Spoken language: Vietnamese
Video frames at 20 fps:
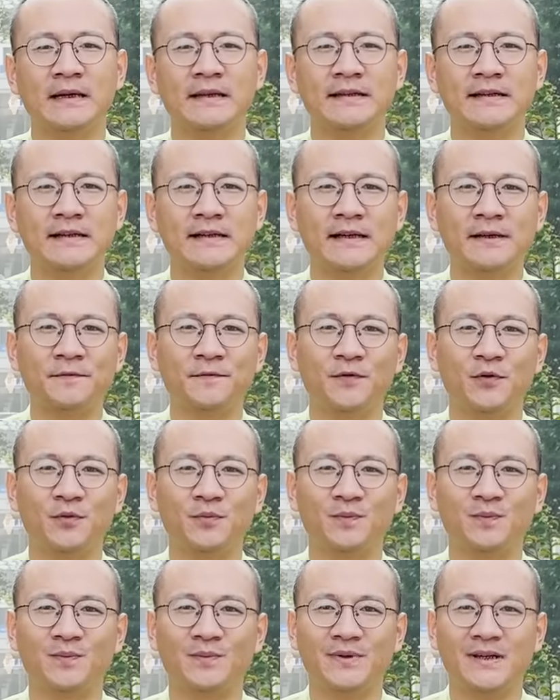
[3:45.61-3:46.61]
những cái
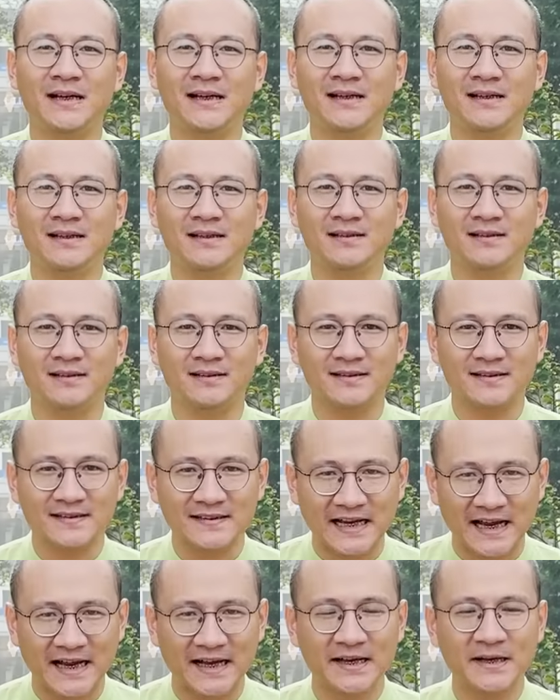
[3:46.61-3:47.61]
vùng năng lượng
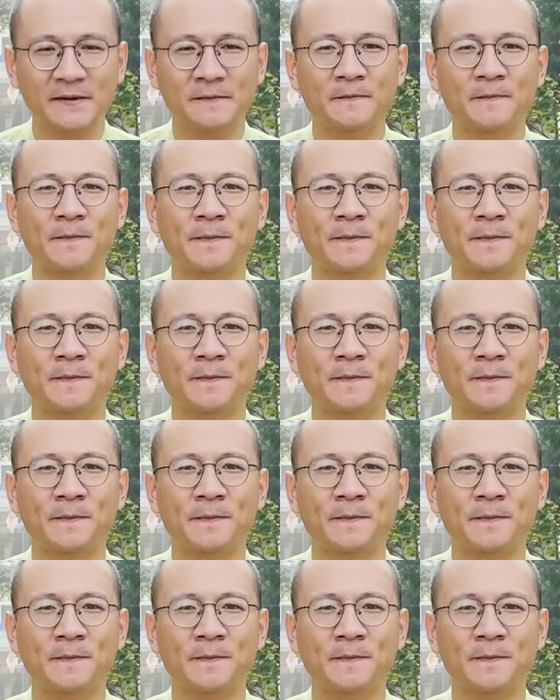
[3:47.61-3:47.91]
sáng